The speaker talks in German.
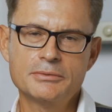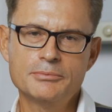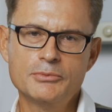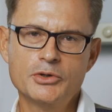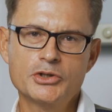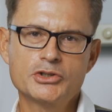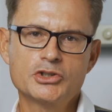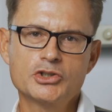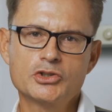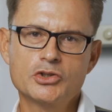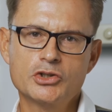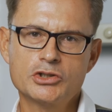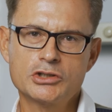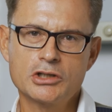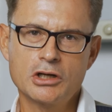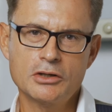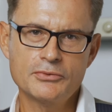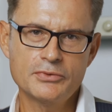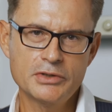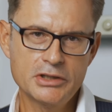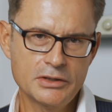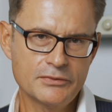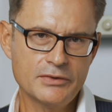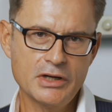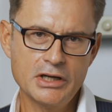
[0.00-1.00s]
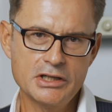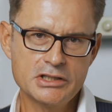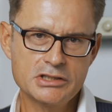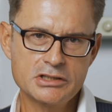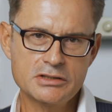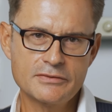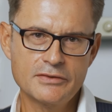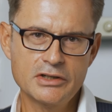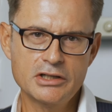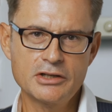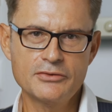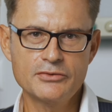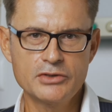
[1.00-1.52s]
möchte ich euch darauf hinweisen,
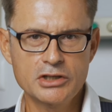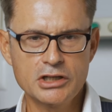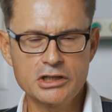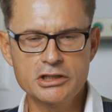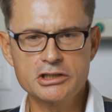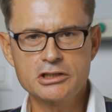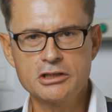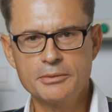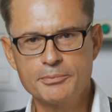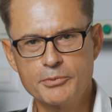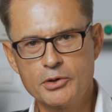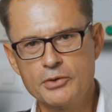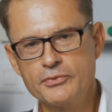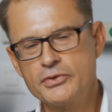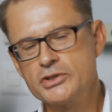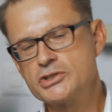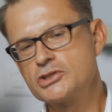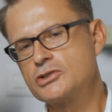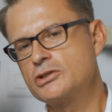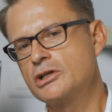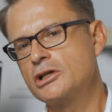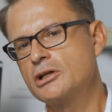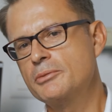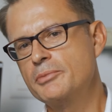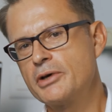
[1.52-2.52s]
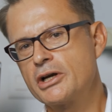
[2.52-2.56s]
wenn ihr wirklich eine professionelle